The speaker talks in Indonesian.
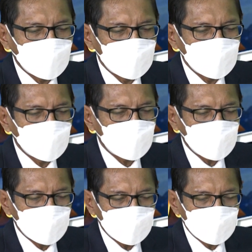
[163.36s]
dan dia
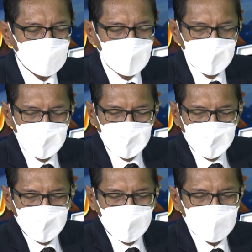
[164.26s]
e,
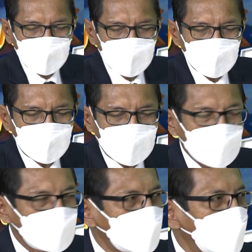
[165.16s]

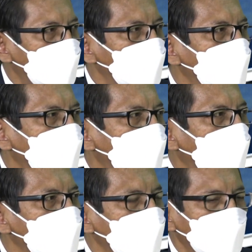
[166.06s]
mengancam akan hmm memberi
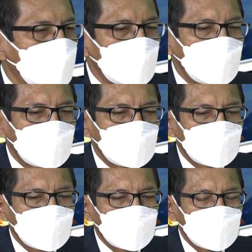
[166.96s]
sanksi kepada
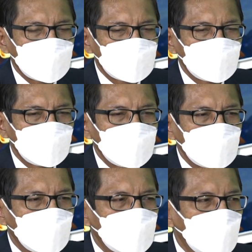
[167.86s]
e,
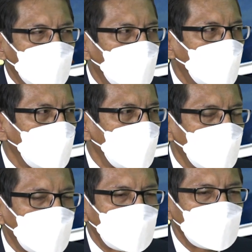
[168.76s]
pegawai
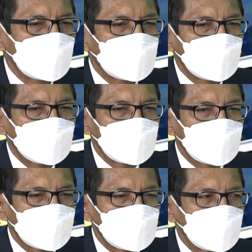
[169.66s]
yang
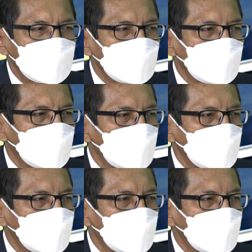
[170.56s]
hmm e,